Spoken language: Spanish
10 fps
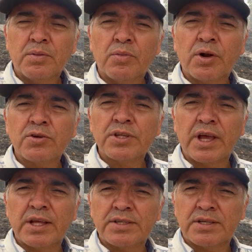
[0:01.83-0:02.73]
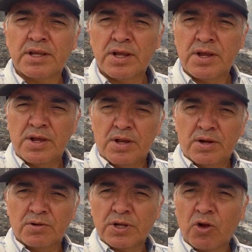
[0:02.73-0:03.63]
Buenos días,
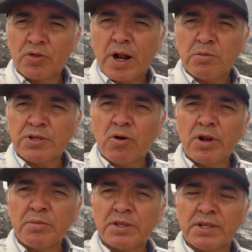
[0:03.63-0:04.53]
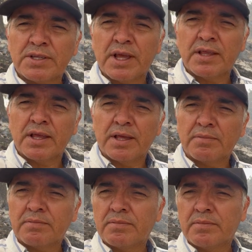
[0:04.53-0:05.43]
nos encontramos en los límites de
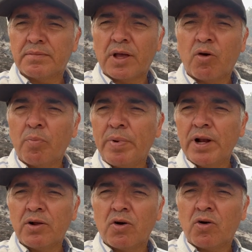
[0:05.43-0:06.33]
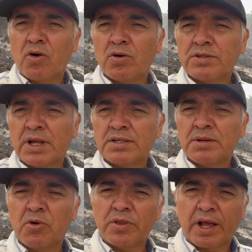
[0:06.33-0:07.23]
Tejupilco con San
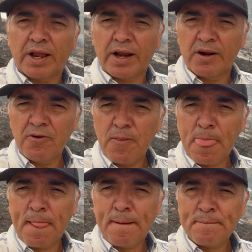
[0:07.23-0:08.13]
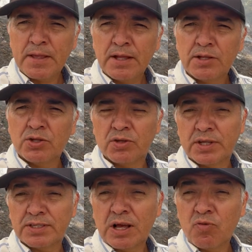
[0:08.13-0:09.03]
Simón de Guerrero,
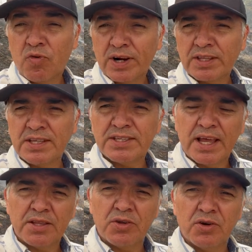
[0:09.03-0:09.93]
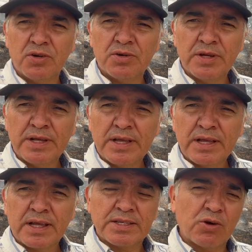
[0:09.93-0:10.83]
donde está un fuerte incendio
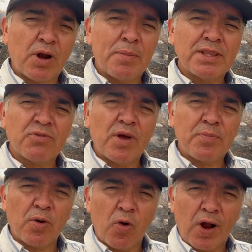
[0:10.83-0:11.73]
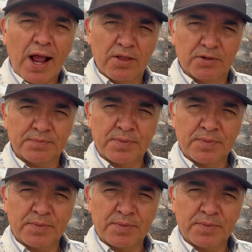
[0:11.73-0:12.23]
que seguramente fue provocado.